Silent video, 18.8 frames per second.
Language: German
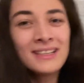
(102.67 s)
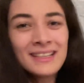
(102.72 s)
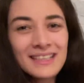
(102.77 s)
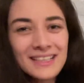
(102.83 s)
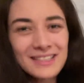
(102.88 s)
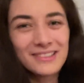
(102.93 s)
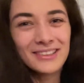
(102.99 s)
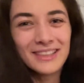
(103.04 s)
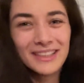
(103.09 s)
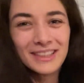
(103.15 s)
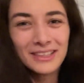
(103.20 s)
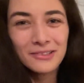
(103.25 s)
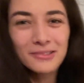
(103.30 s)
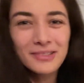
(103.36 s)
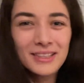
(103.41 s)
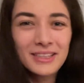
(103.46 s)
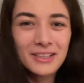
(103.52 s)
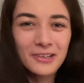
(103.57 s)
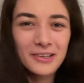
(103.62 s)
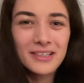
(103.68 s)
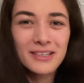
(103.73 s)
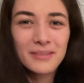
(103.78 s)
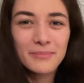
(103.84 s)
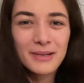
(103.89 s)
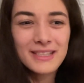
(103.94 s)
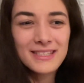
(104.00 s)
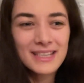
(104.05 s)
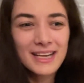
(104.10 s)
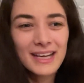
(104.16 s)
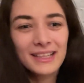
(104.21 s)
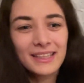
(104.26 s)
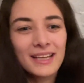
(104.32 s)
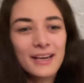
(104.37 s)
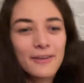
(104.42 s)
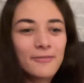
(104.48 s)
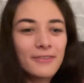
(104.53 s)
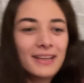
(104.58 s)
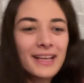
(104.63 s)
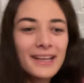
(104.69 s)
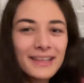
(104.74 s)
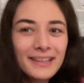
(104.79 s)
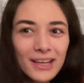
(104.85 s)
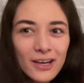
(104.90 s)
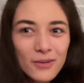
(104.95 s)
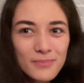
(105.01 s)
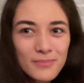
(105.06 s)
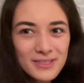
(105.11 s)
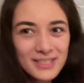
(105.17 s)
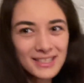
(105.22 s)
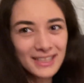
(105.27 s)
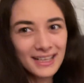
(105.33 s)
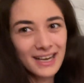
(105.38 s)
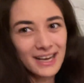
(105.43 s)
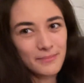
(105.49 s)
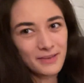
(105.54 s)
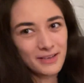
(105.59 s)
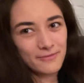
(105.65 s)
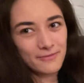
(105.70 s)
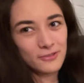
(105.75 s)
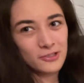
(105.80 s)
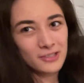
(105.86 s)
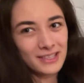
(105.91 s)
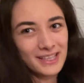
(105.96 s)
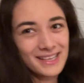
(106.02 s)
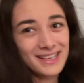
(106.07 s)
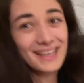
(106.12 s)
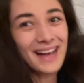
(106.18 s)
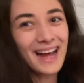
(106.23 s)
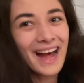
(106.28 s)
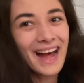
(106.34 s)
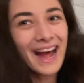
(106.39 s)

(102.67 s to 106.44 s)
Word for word: So, nun könnte man sagen, ja, vielleicht glauben sie den Kram ja wirklich.